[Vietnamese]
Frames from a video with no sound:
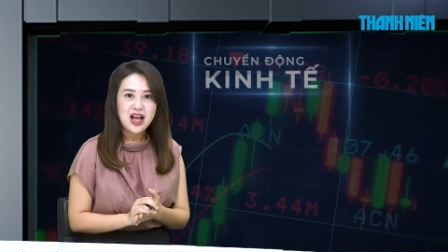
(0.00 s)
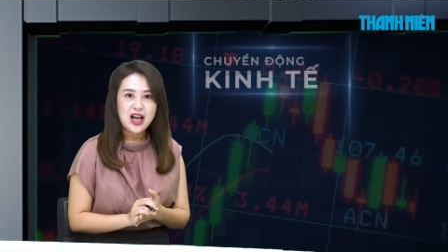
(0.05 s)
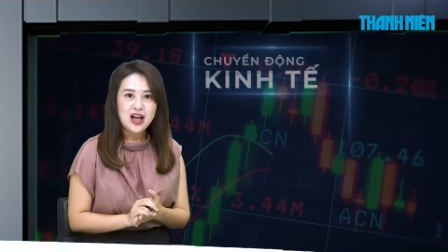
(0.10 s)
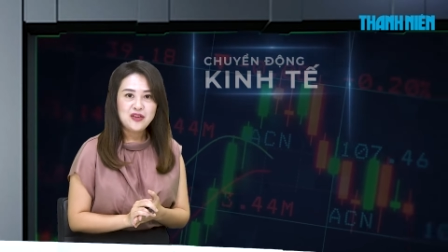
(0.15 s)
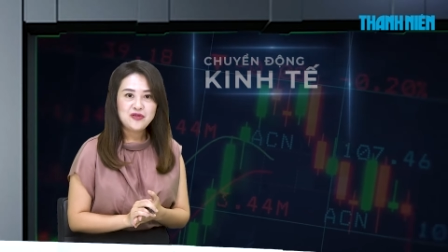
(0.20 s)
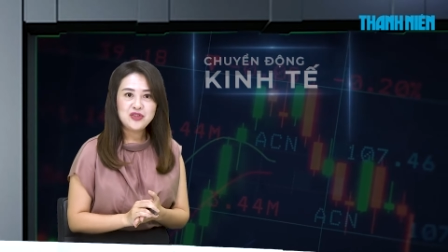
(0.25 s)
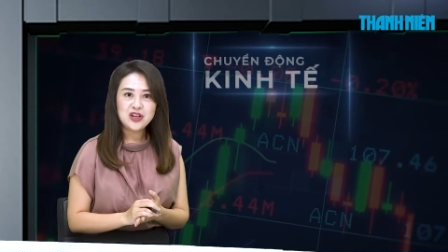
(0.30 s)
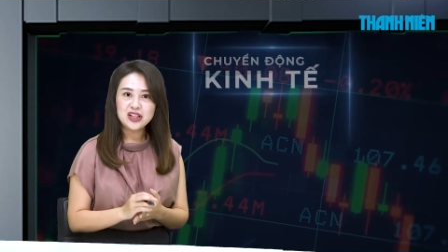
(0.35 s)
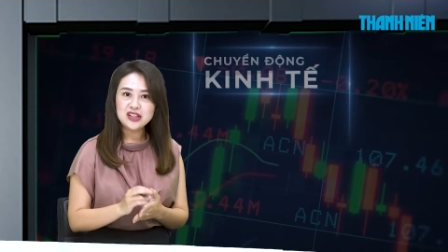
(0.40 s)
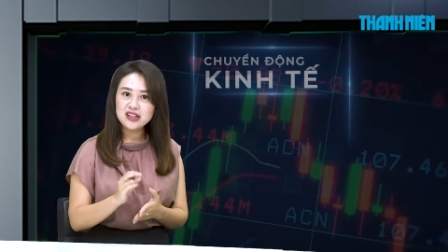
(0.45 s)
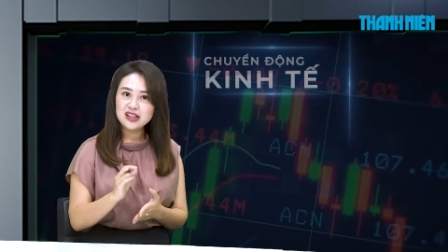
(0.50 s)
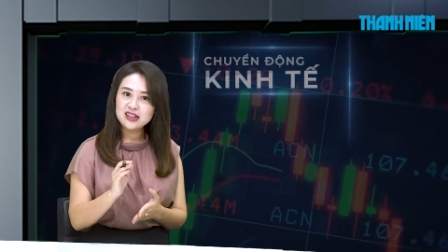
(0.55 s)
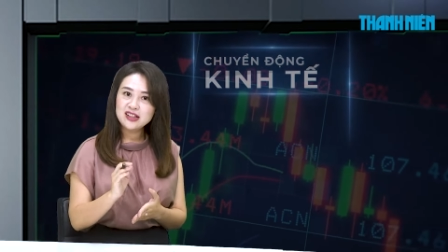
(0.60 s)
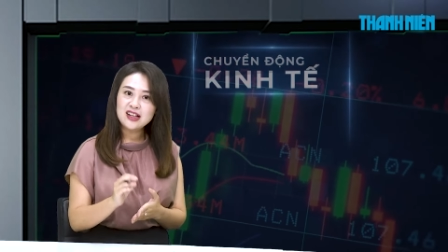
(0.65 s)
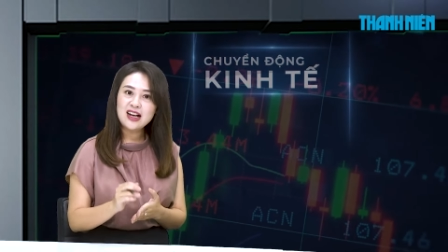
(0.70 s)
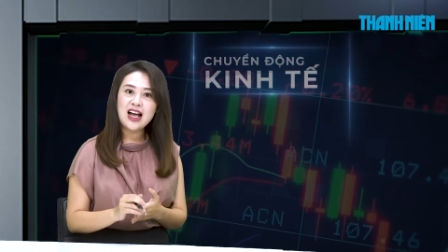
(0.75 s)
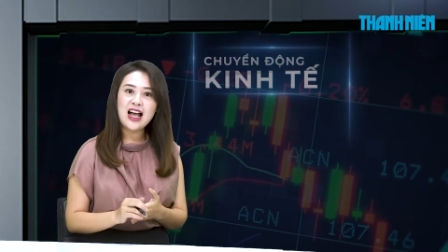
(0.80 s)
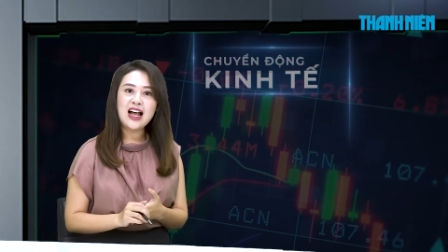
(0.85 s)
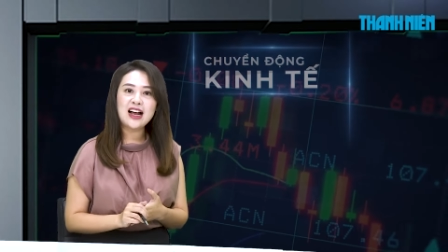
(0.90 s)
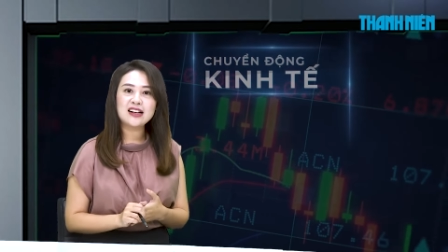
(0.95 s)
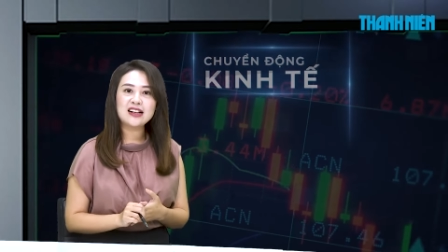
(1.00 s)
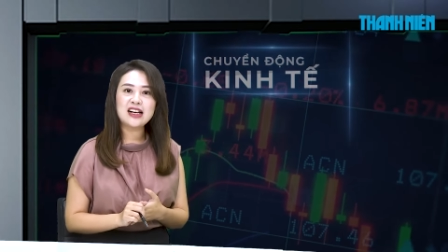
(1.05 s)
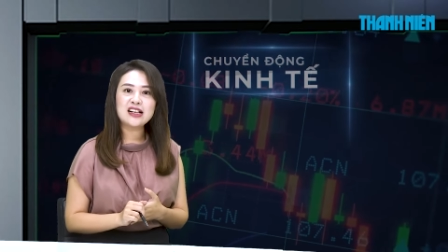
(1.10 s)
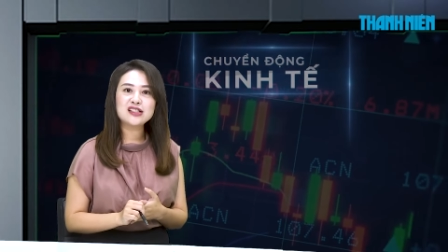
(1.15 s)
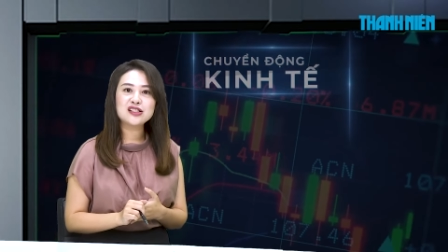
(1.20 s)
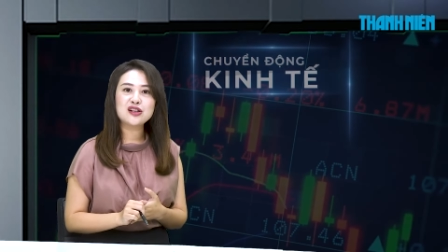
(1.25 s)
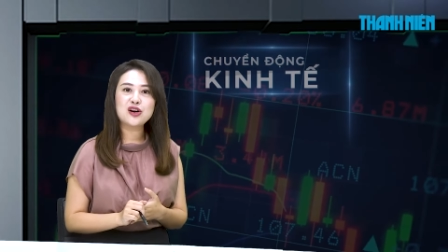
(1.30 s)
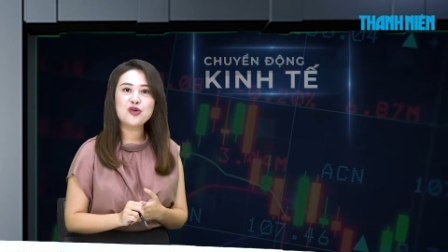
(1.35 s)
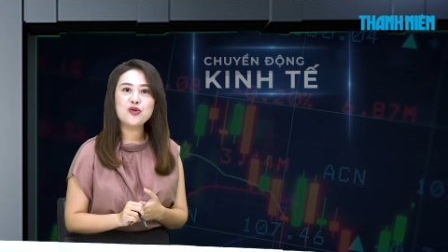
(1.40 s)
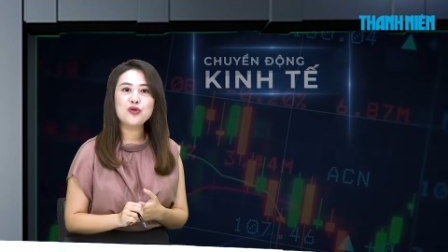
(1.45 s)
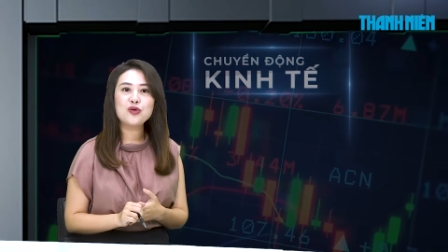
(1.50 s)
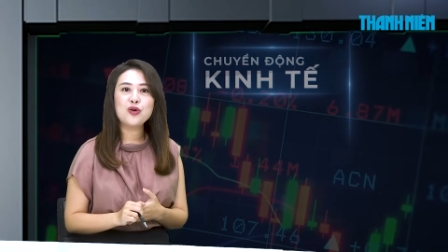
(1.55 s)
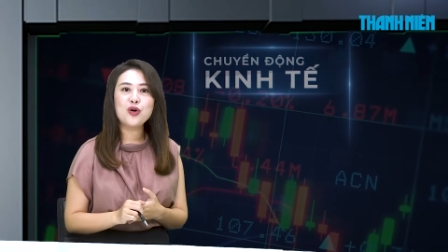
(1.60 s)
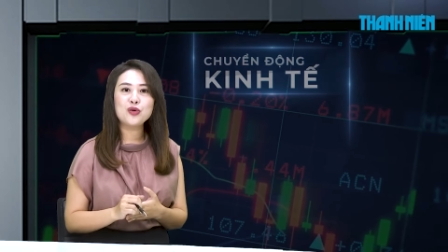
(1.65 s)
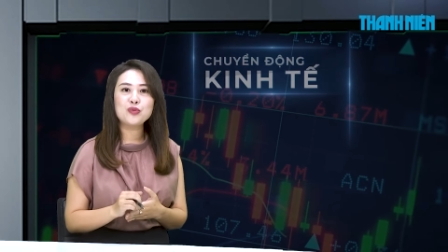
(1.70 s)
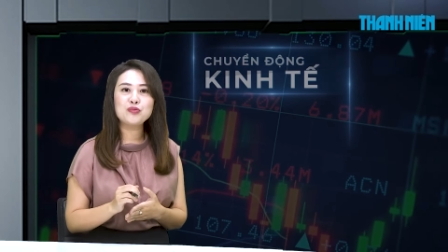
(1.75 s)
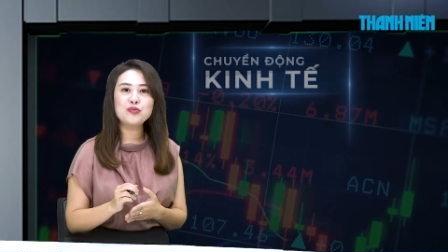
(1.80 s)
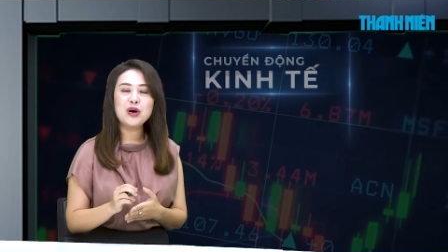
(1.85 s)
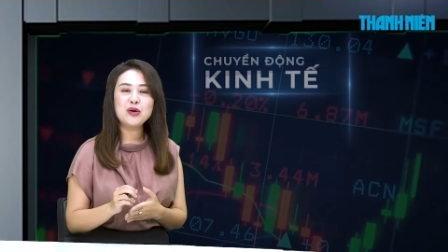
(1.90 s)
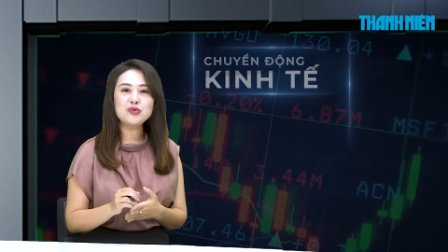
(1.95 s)
việc được nâng hạng đánh dấu
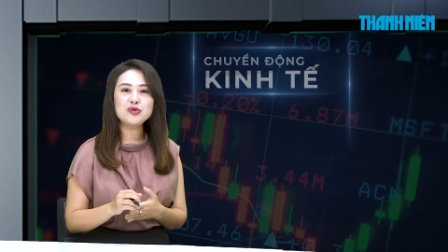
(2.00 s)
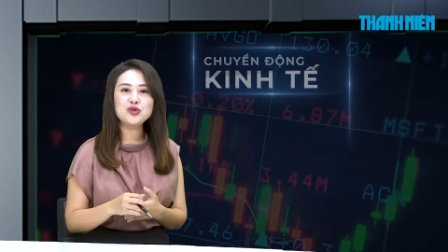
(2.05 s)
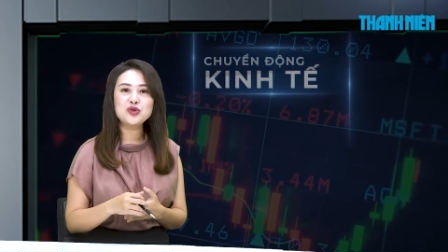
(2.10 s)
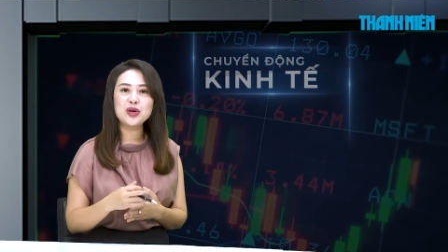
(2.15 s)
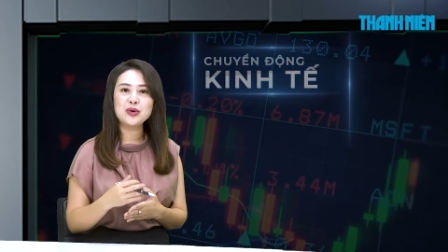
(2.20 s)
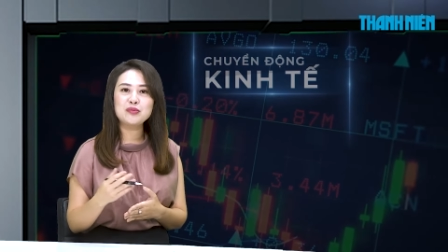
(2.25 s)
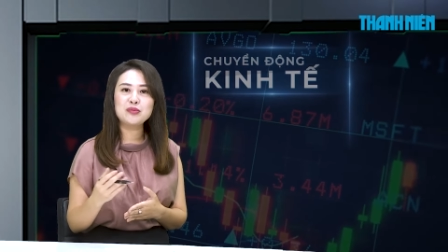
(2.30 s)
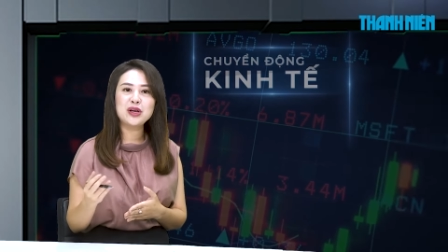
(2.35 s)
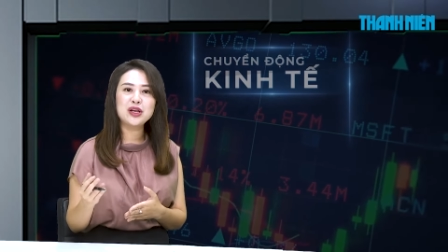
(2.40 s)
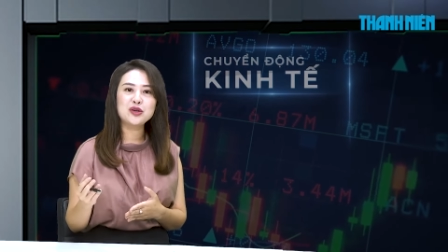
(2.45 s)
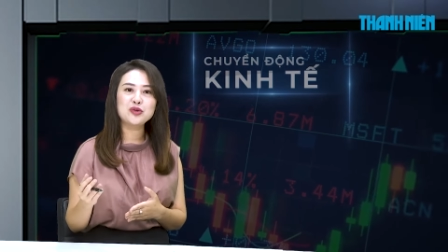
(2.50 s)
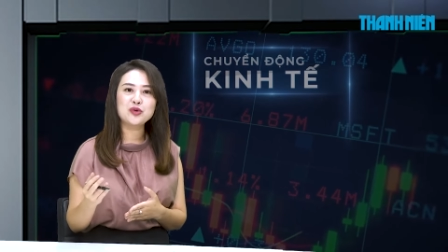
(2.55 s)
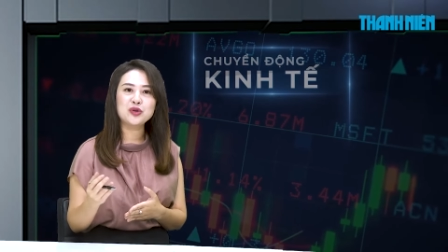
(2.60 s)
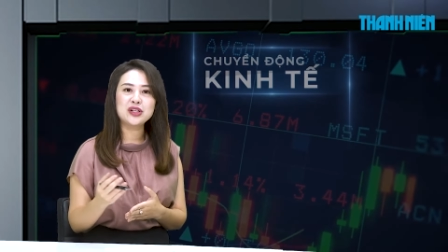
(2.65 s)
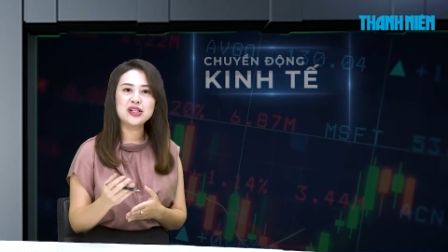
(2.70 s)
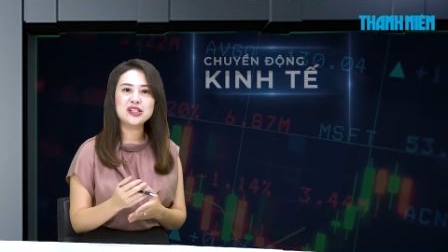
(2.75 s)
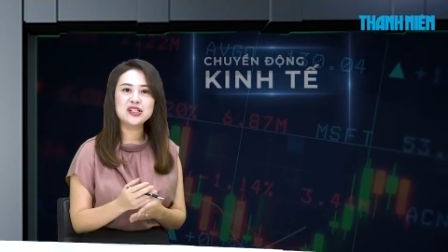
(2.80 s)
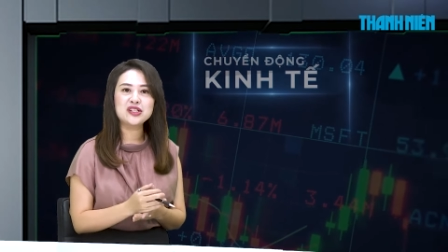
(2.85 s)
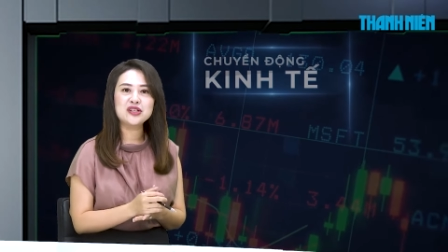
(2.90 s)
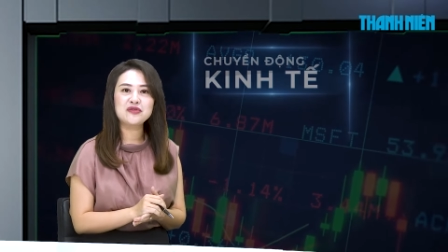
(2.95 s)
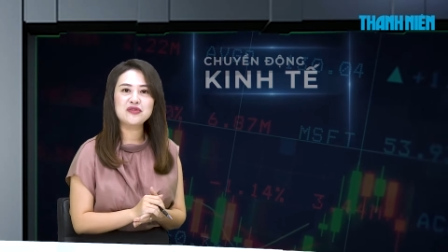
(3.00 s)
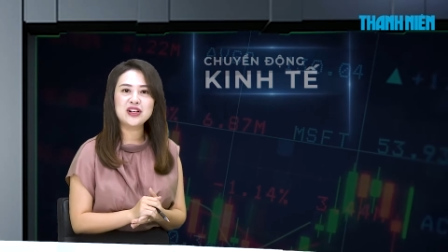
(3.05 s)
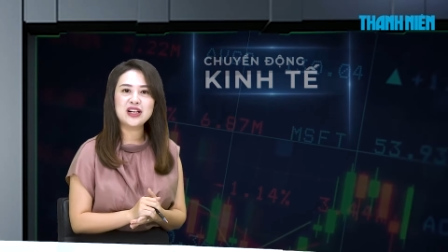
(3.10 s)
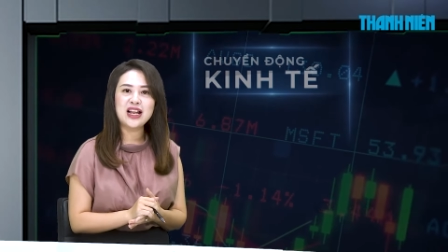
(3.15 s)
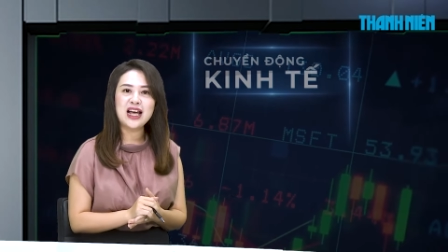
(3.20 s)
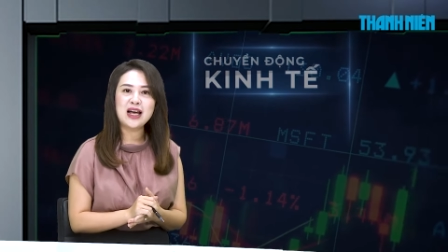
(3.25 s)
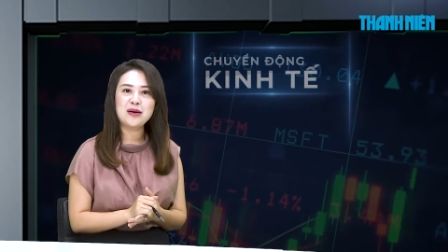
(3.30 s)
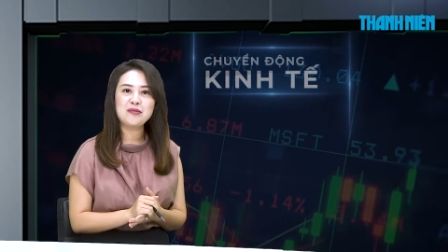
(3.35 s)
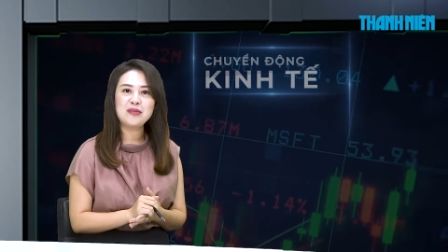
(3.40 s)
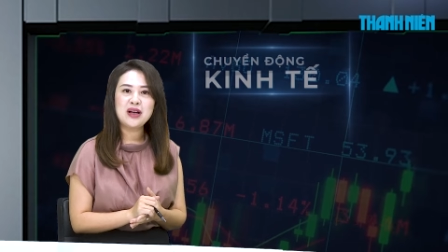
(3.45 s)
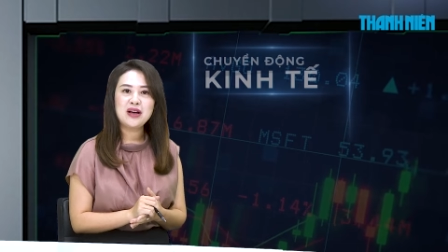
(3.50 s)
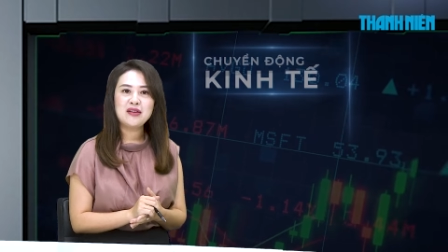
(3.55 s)
cột mốc chuyển mình của thị trường Việt Nam